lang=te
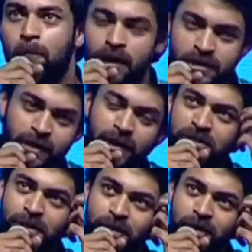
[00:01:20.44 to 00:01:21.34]
మా
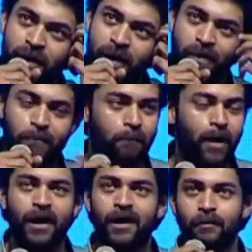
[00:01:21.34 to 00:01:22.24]
జనరేషన్
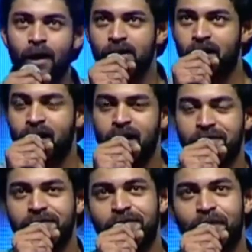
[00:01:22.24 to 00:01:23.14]
మా మా యంగ్
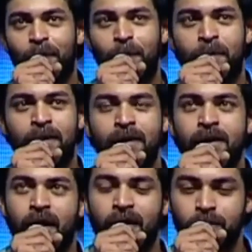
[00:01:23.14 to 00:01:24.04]
యాక్టర్స్ తను
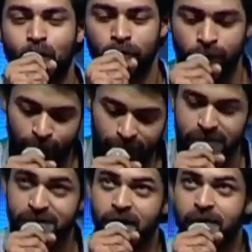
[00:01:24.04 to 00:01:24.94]
అండ్ he's వన్ ఆఫ్ ద
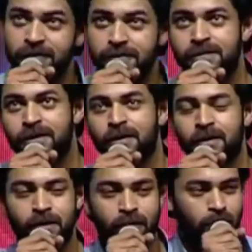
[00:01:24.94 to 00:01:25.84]
finest actors.
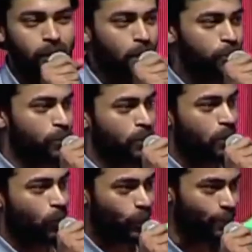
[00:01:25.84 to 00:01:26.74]

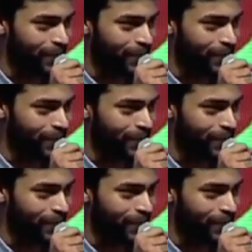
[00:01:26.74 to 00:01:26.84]
Nagashorya, ఆల్ ద